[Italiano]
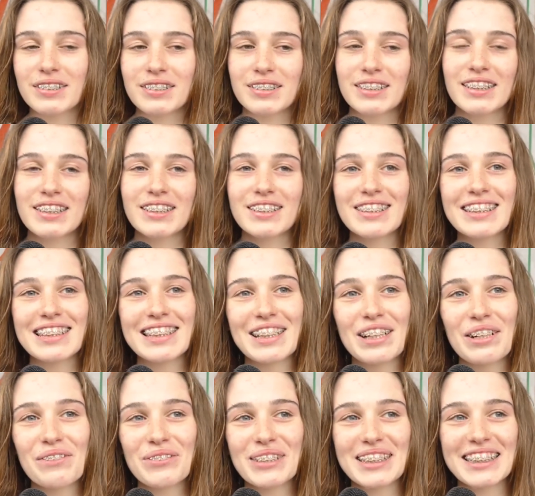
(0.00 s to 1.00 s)
Sì, sono
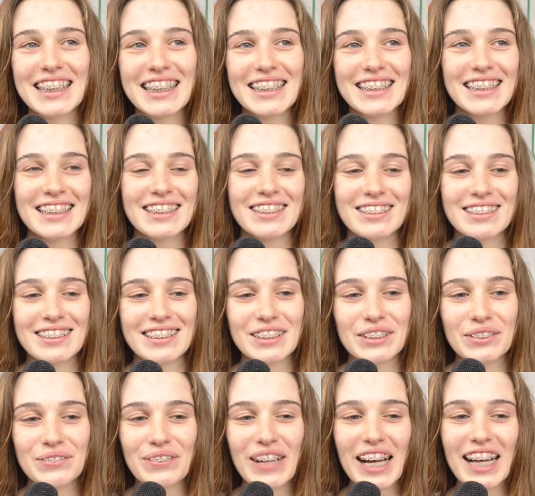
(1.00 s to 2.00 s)
abbastanza
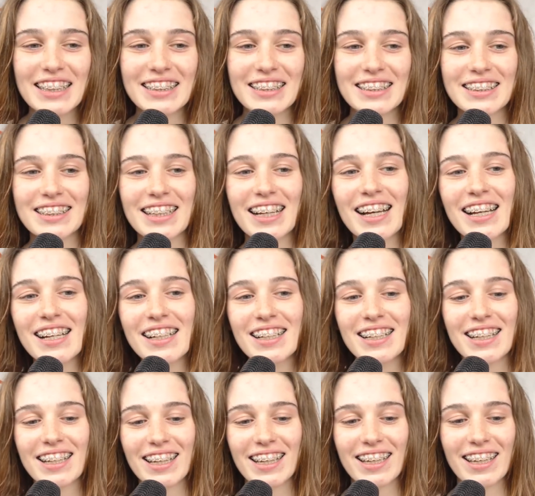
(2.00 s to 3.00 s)
soddisfatta
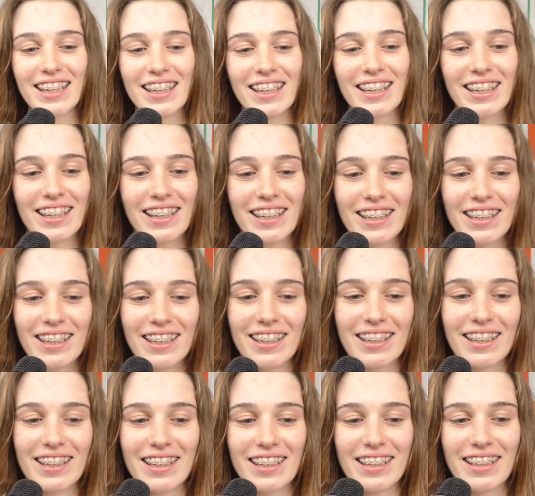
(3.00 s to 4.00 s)

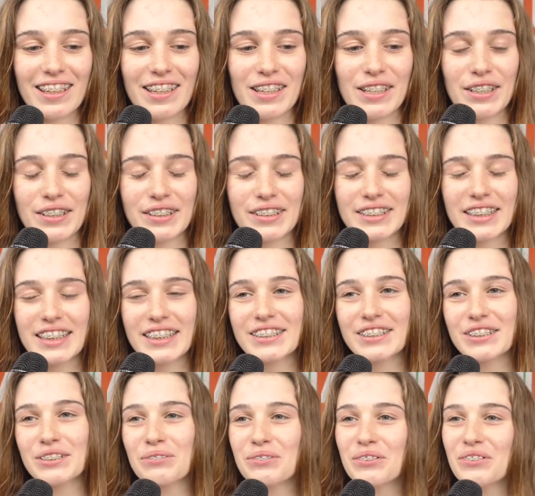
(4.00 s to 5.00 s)
e
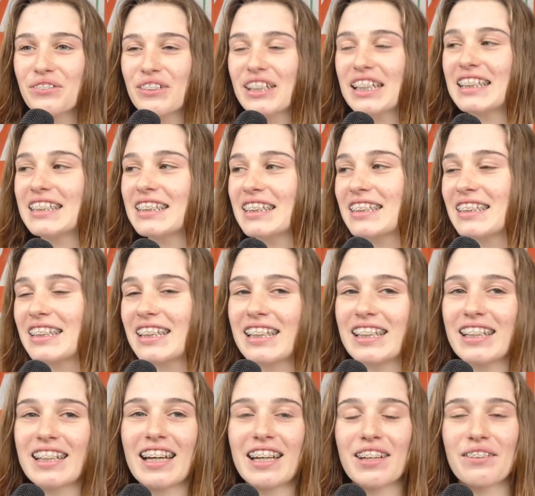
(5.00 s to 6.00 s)
certo ero più felice
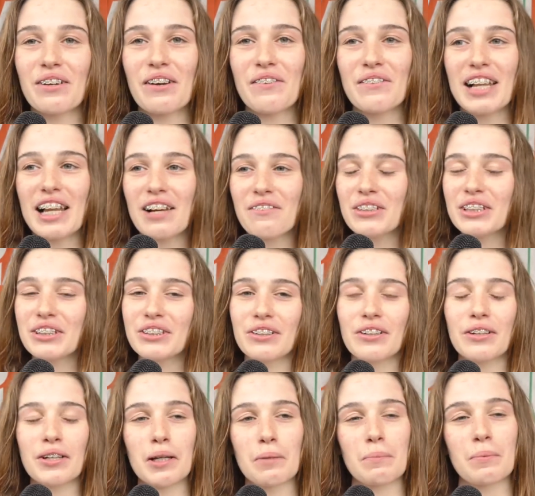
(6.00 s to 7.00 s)
se arrivava la
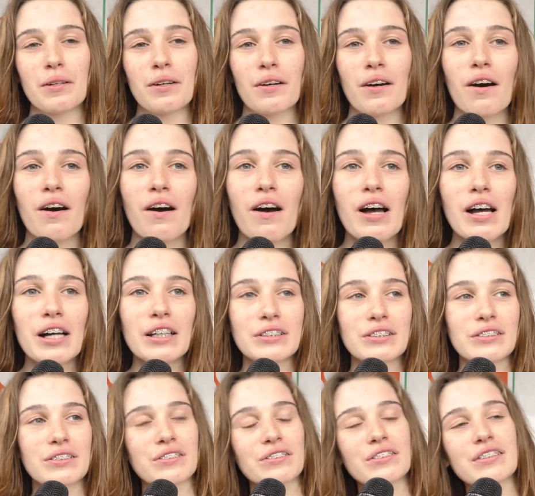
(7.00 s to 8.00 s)
vittoria, però
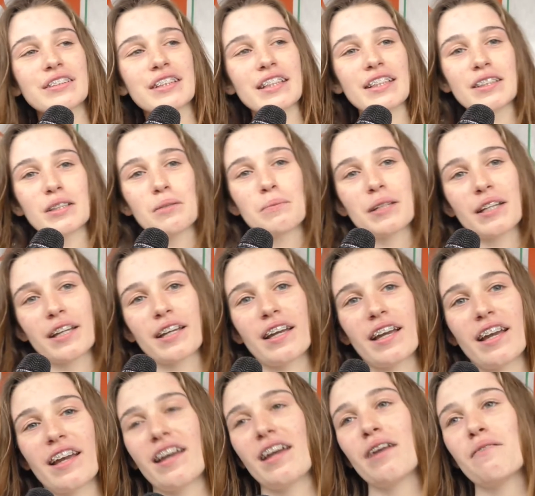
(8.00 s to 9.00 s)
sono contenta perché
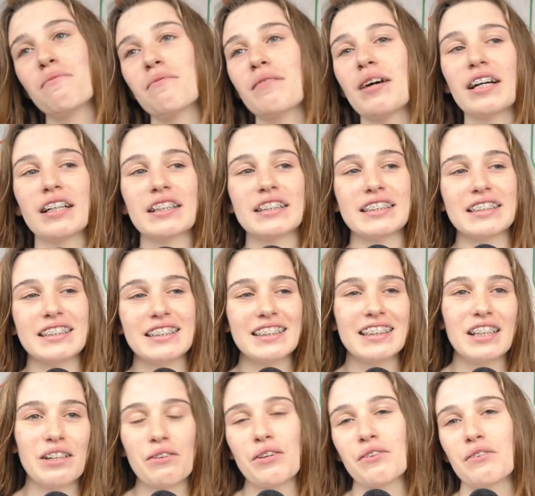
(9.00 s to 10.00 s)
Emma
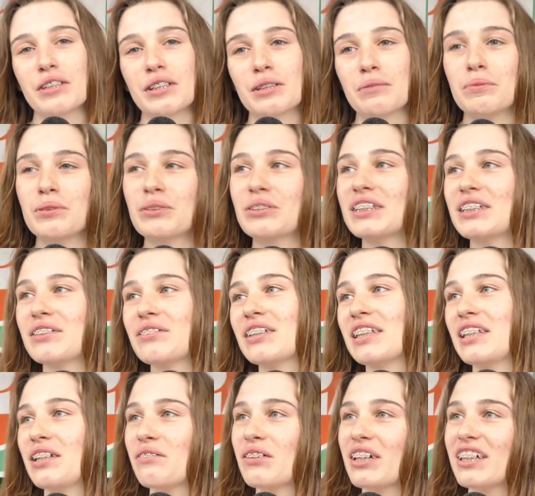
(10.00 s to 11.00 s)
ne aveva di più, si
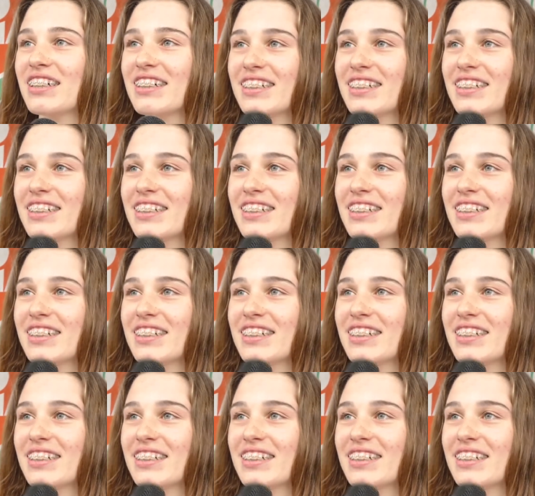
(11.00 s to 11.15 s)
vedeva.